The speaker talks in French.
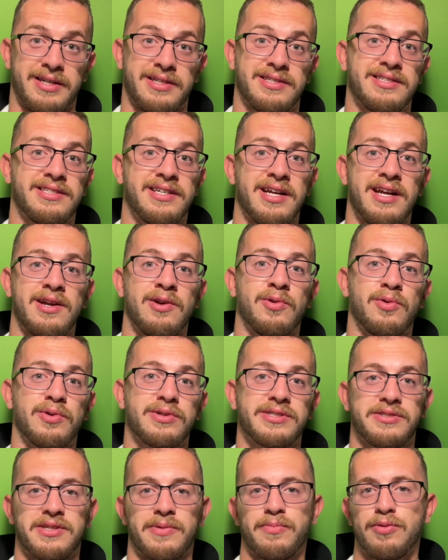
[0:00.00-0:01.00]
si elle est longue,
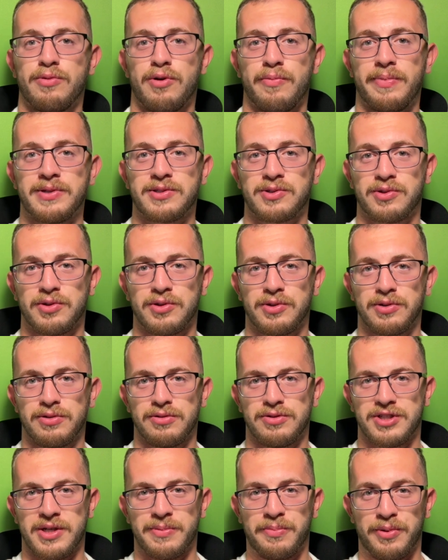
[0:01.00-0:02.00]
c'est simplement parce que
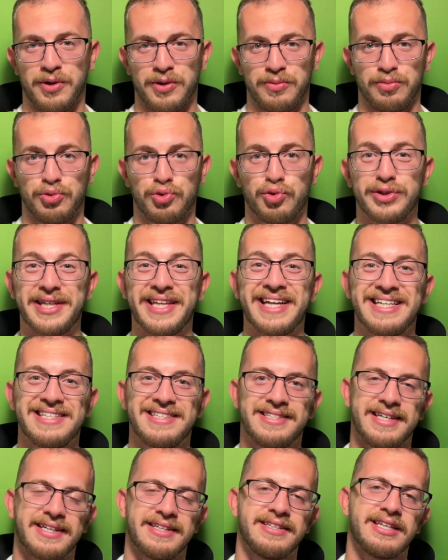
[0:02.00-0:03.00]
j'apporte beaucoup d'analyses
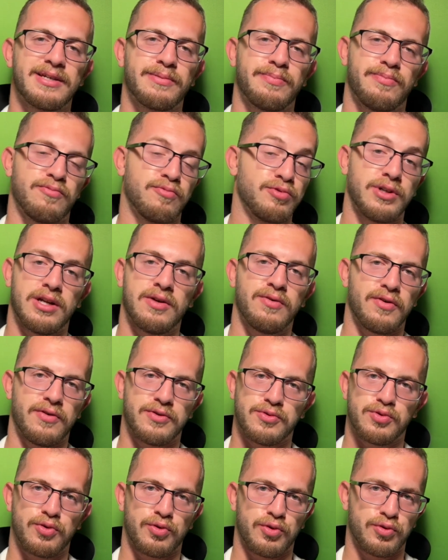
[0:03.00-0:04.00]
techniques. Vous allez voir
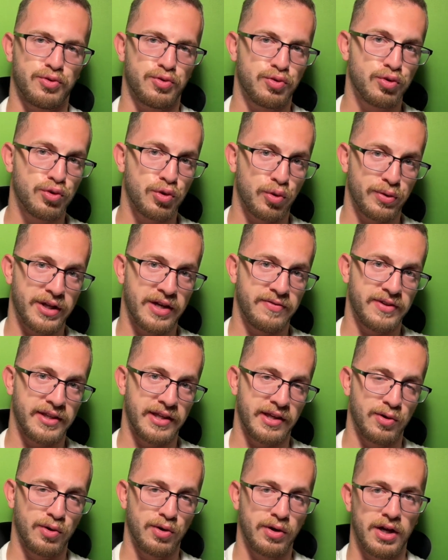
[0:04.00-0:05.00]
ça tout au long de la
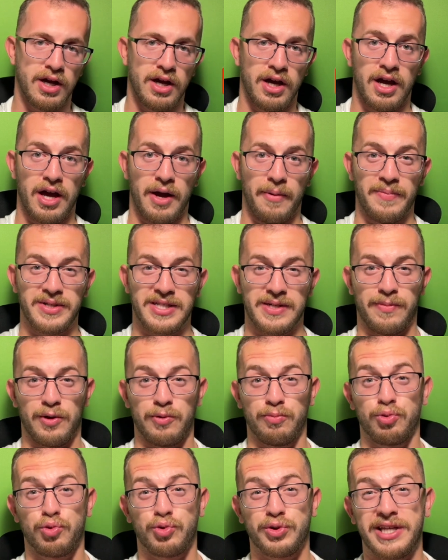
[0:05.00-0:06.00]
vidéo. Mais j'apporte
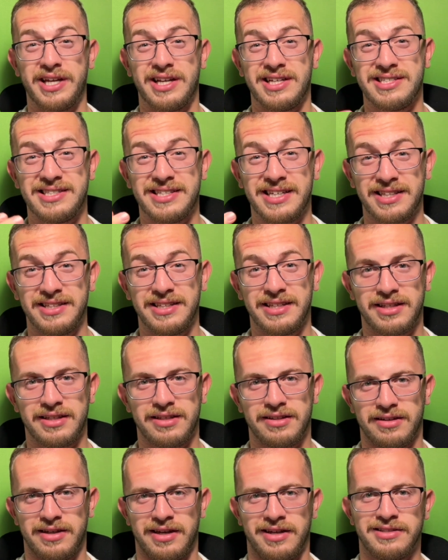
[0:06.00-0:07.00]
beaucoup d'analyses
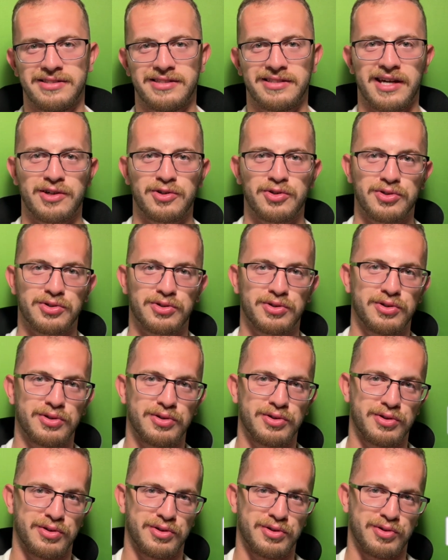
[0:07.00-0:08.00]
techniques et c'est quelque chose
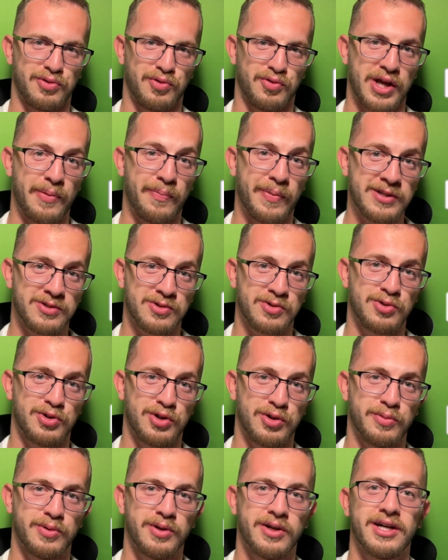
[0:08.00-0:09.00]
qu'on n'a pas sur YouTube.